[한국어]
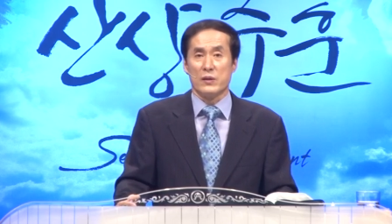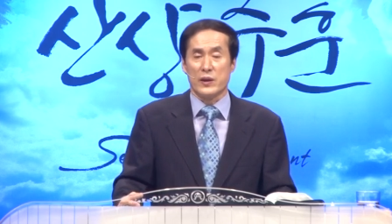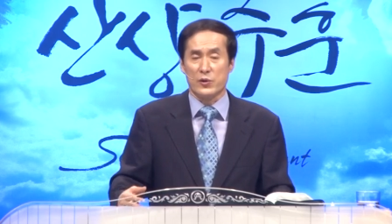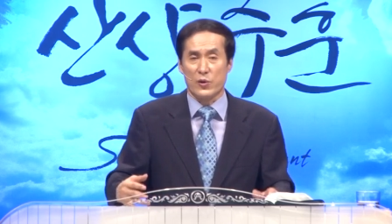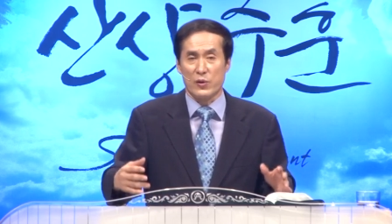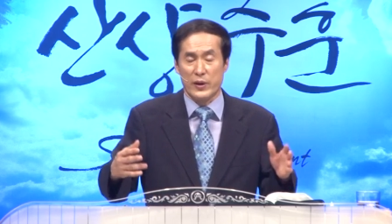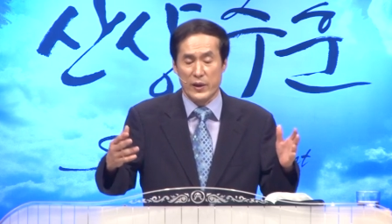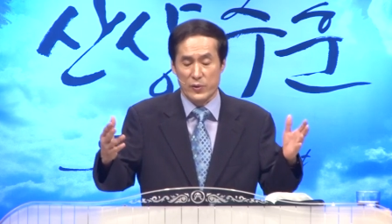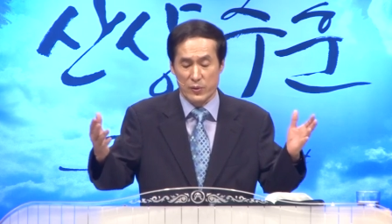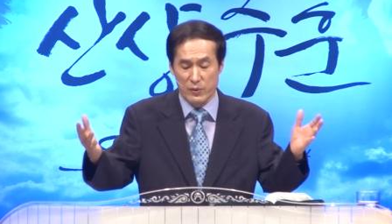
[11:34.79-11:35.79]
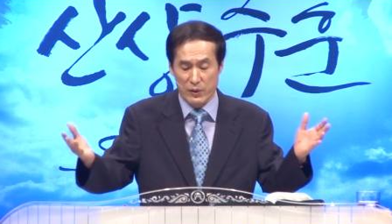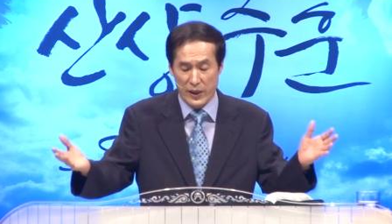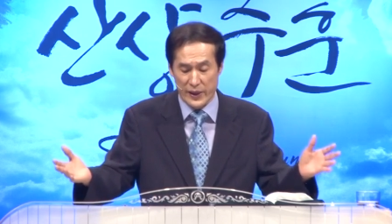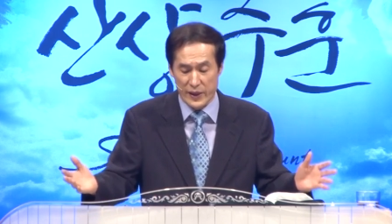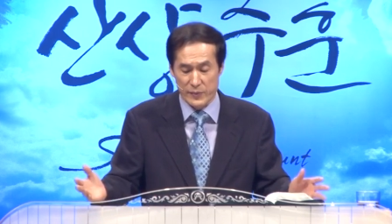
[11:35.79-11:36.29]
기도를 해도
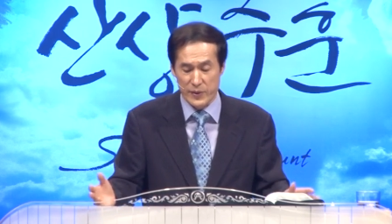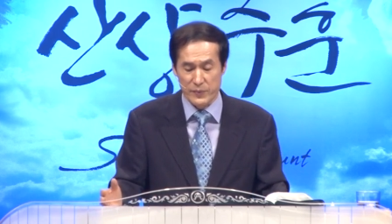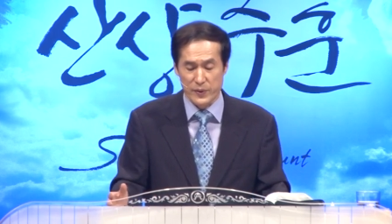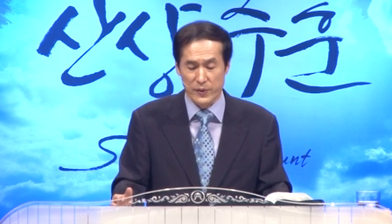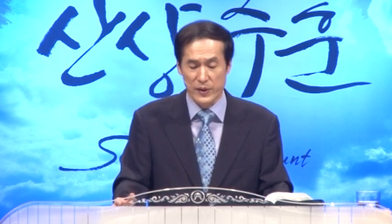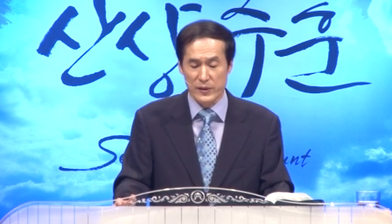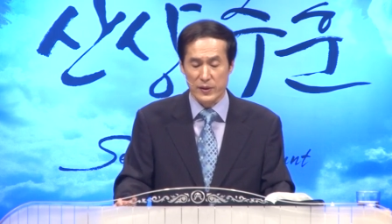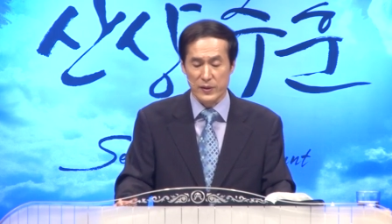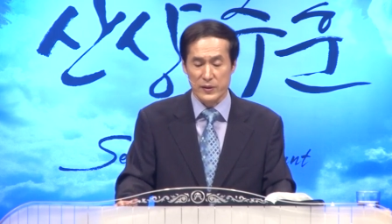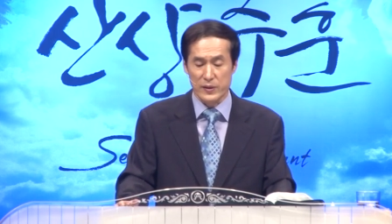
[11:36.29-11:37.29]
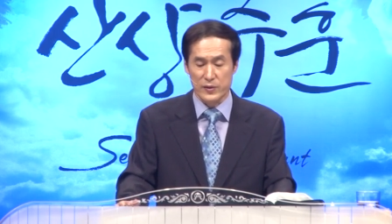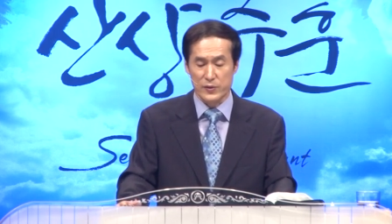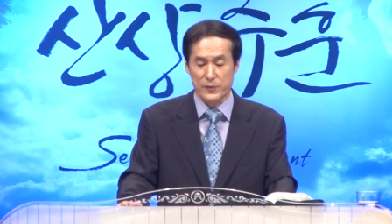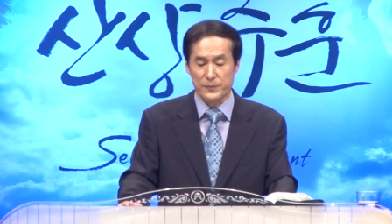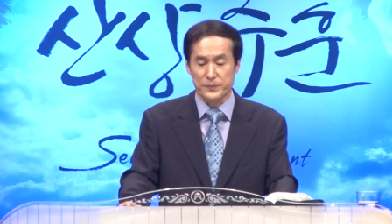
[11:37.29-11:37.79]
하나님이 멀리 떨어져 있죠.